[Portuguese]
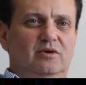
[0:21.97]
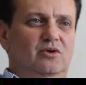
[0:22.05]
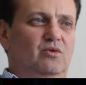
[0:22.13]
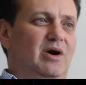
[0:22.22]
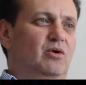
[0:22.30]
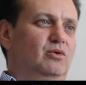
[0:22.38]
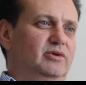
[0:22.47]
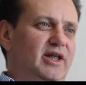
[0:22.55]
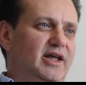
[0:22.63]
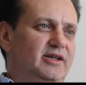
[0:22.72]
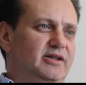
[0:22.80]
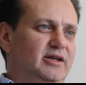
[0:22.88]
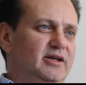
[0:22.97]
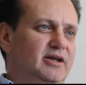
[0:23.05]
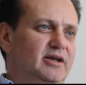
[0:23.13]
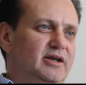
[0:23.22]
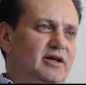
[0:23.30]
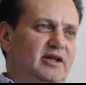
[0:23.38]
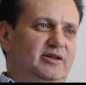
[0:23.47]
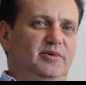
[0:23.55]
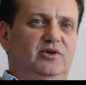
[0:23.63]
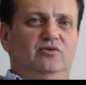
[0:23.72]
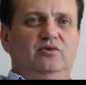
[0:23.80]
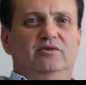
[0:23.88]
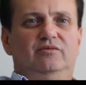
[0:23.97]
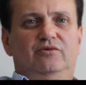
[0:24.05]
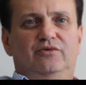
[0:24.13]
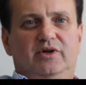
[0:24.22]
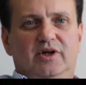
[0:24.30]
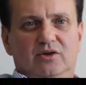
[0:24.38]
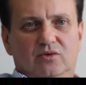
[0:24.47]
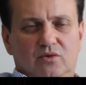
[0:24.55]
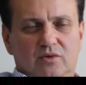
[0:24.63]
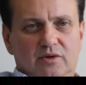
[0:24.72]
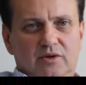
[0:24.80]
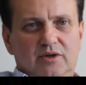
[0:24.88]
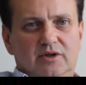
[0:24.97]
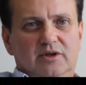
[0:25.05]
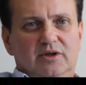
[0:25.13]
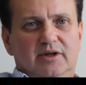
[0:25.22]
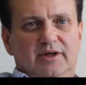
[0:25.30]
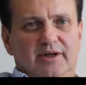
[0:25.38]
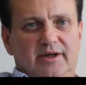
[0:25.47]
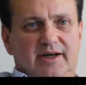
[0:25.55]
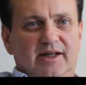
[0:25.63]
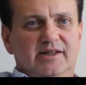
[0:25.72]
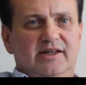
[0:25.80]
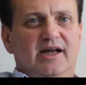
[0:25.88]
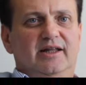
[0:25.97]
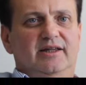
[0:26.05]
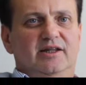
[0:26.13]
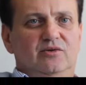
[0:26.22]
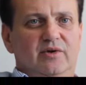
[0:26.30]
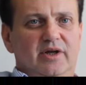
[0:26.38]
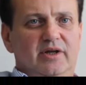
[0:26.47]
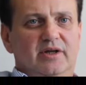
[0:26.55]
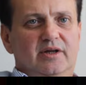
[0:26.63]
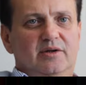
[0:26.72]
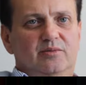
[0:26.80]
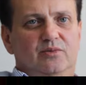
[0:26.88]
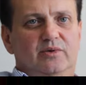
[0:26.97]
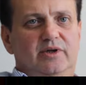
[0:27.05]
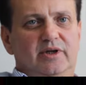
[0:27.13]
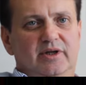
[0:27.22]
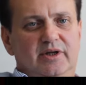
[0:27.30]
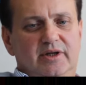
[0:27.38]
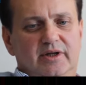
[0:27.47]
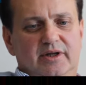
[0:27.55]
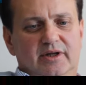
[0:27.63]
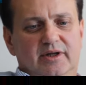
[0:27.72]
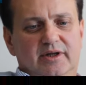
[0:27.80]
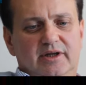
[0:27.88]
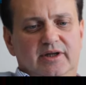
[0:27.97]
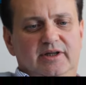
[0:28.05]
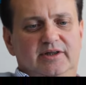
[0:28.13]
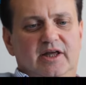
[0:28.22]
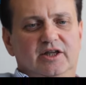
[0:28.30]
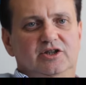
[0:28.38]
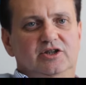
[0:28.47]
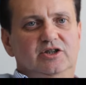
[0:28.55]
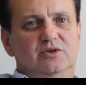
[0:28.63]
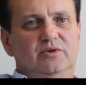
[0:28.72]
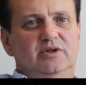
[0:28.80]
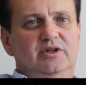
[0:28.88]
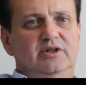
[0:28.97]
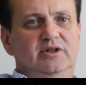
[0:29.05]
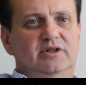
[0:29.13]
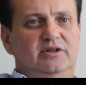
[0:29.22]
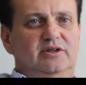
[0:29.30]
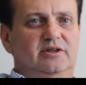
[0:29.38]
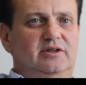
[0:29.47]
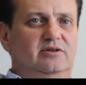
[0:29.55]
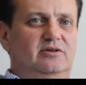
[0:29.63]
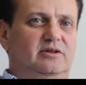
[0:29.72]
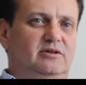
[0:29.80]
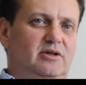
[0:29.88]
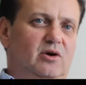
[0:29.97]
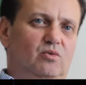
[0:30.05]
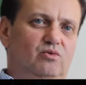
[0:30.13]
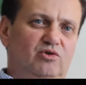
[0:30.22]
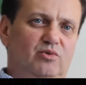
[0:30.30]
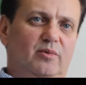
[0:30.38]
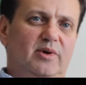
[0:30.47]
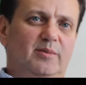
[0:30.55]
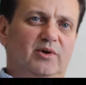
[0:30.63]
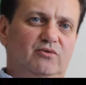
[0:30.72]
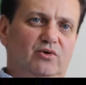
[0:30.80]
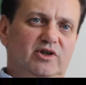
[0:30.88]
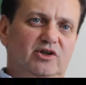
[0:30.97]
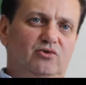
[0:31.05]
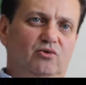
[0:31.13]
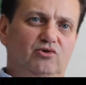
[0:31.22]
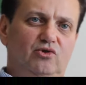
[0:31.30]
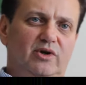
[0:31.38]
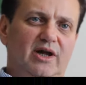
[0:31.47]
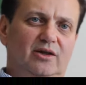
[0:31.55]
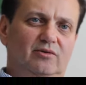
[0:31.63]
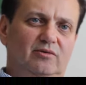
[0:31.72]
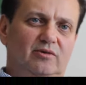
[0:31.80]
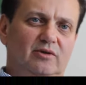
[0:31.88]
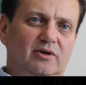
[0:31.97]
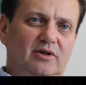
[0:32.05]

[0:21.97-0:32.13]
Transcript: não acontecem, as pessoas vão ficando é, cansadas, não é? Porque entendiam que alguns problemas fossem solucionados.